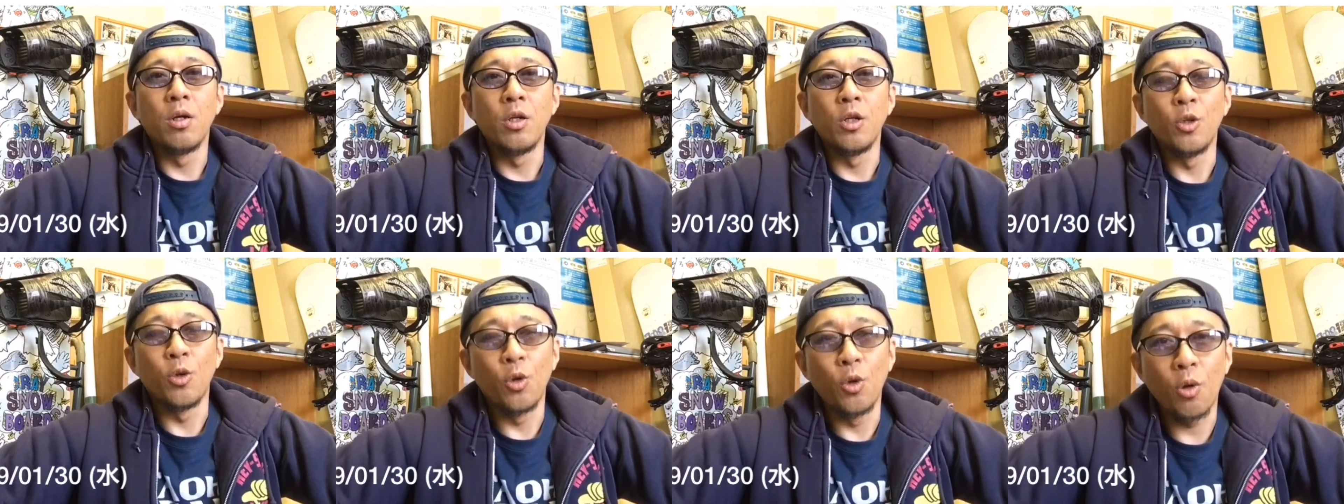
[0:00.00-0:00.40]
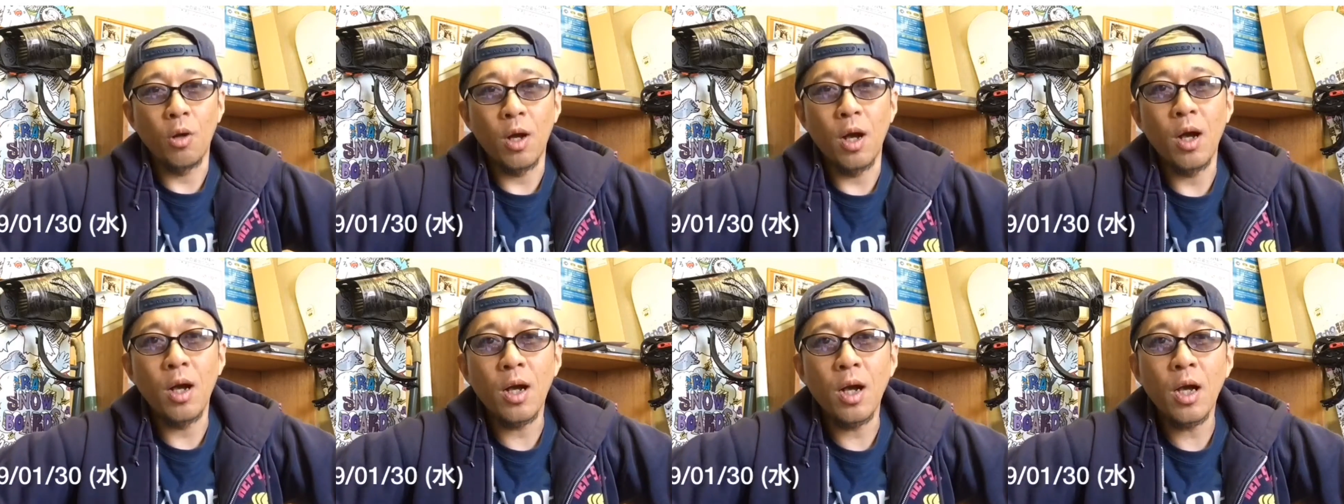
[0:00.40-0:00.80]
いろいろ
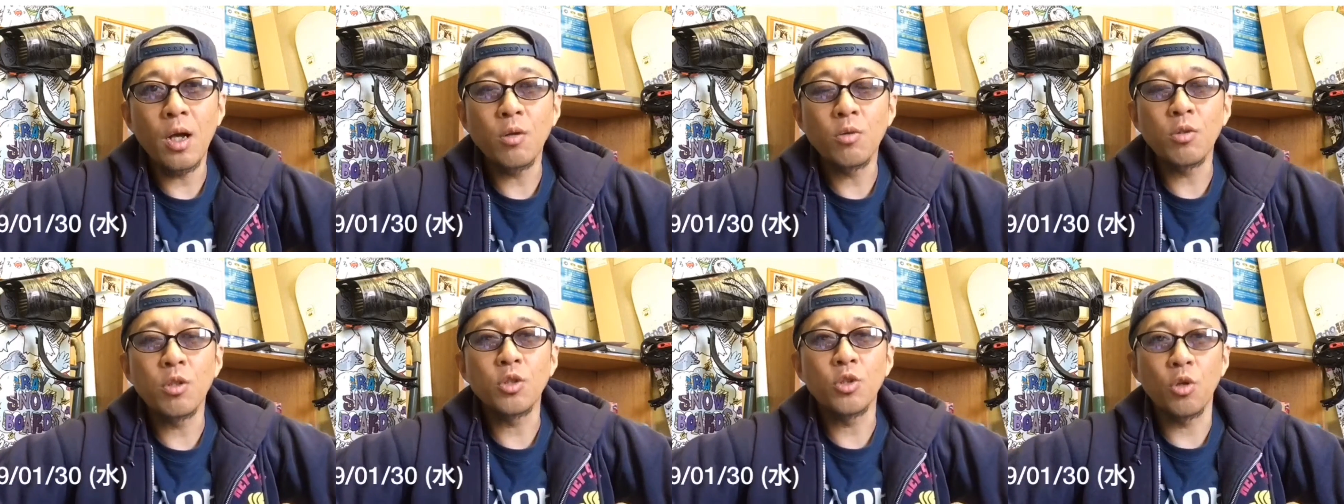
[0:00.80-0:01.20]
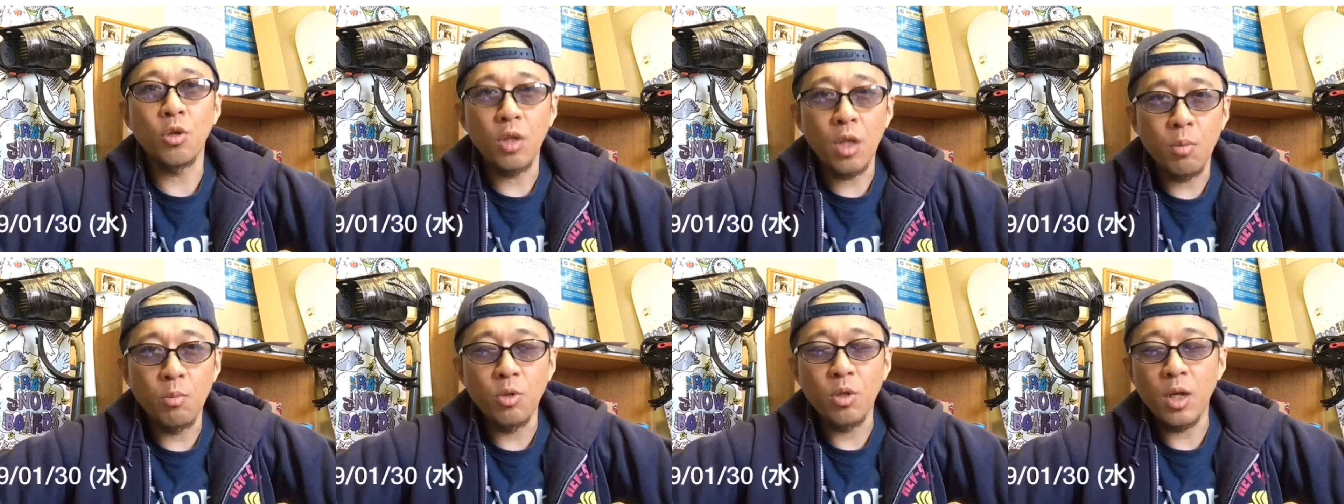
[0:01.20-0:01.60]
考えるんでしょう
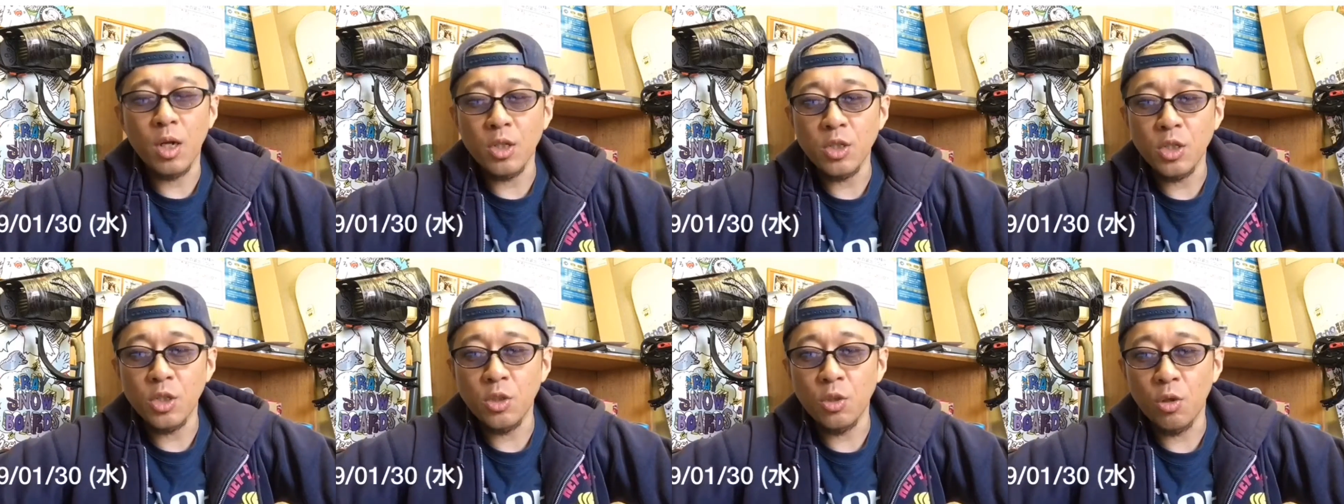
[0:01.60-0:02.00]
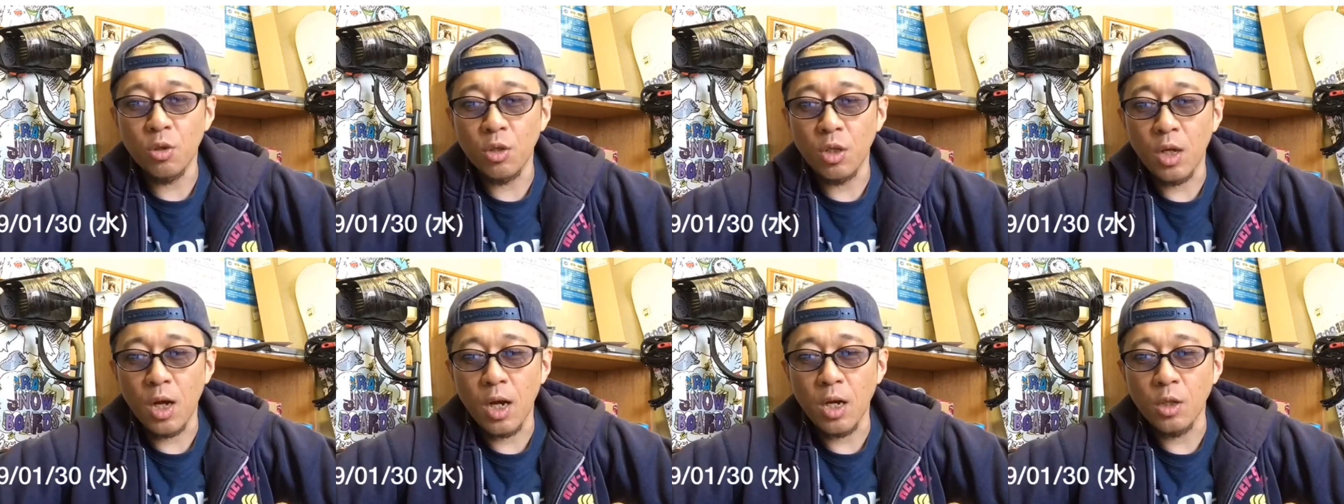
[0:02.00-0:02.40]
ね昔よ
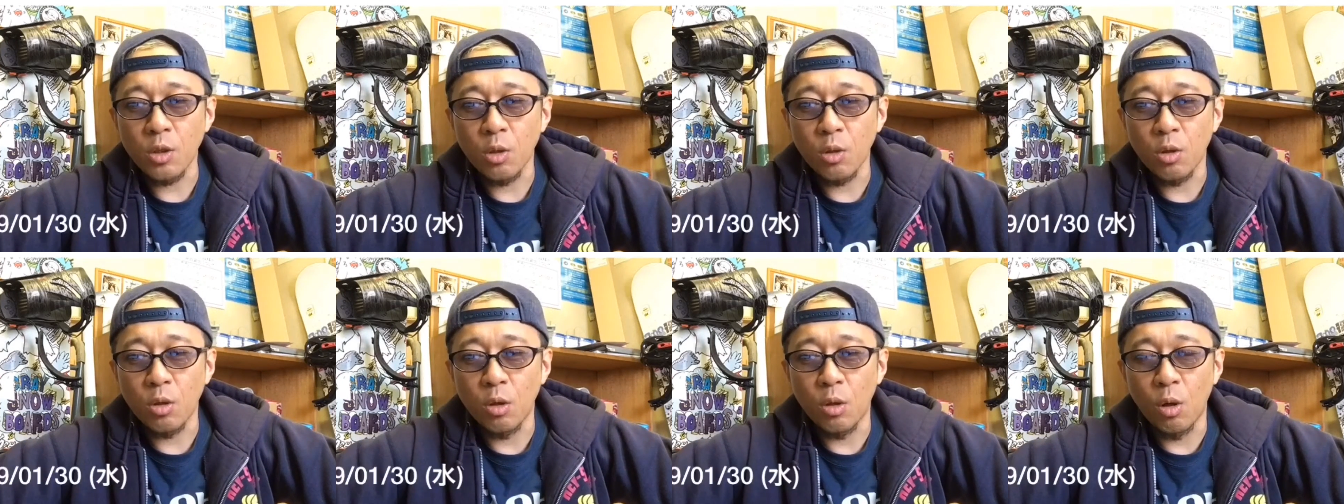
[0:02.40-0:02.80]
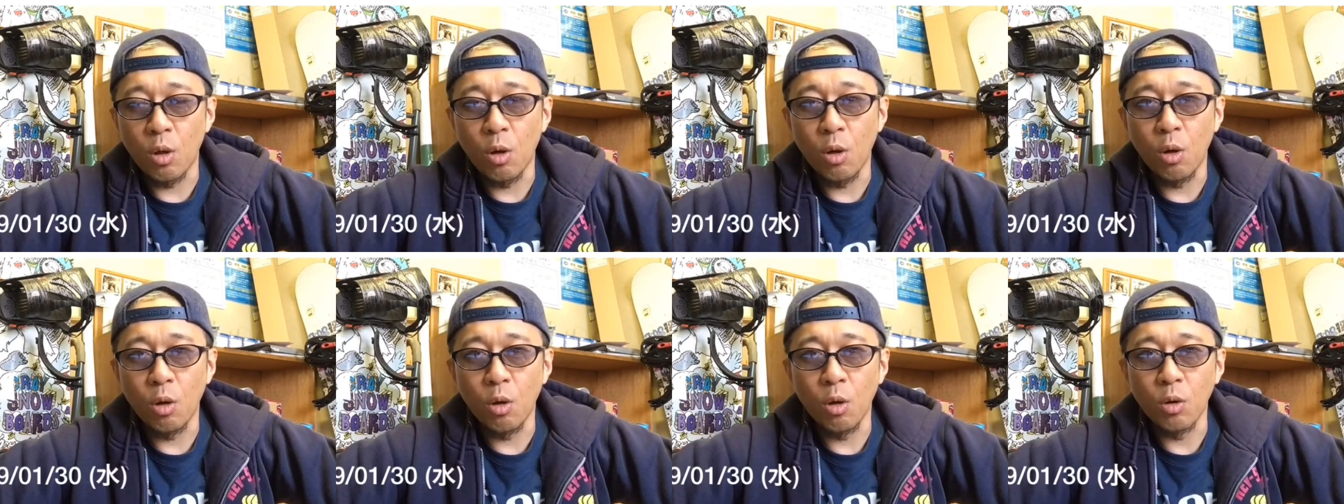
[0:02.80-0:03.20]
りアイドル
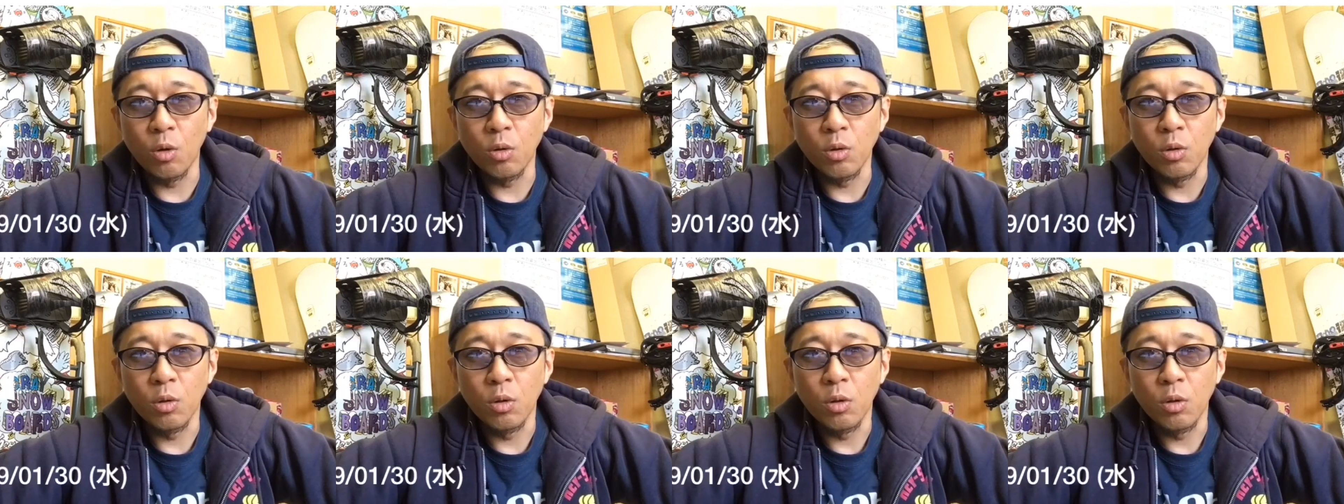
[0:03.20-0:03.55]
の